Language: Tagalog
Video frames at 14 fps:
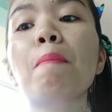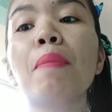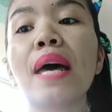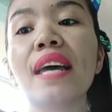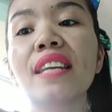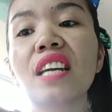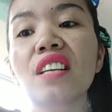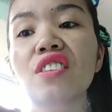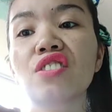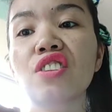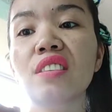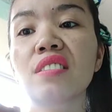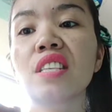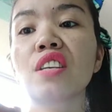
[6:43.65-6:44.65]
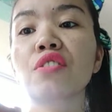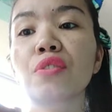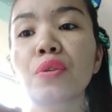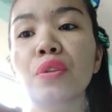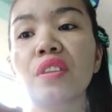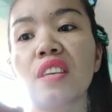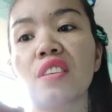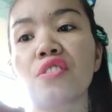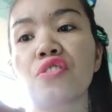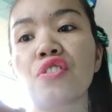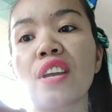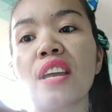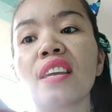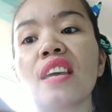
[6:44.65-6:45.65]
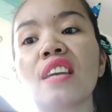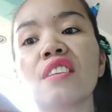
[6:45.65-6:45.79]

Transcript: panak ginseng root extract,